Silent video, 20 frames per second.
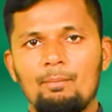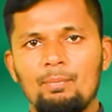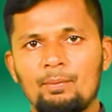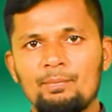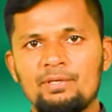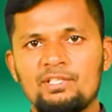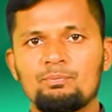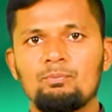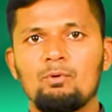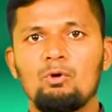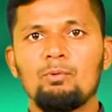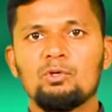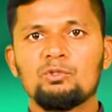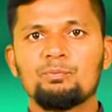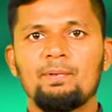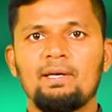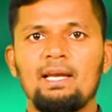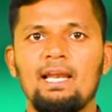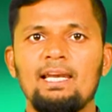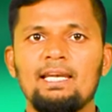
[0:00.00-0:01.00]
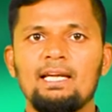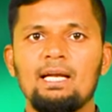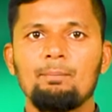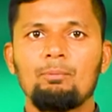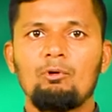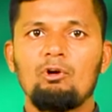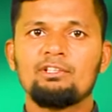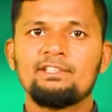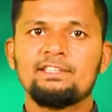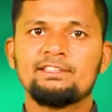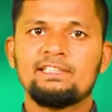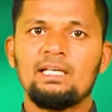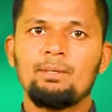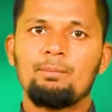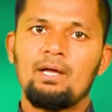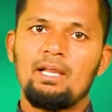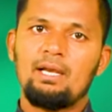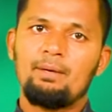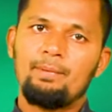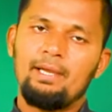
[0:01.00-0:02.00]
अब हम इस मोमोज बनाने के प्रोसेस के
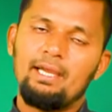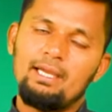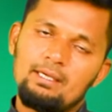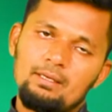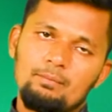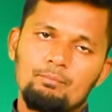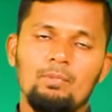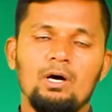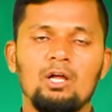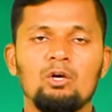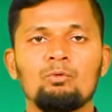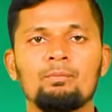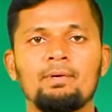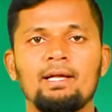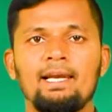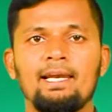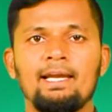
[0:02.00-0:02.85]
बारे में मालूम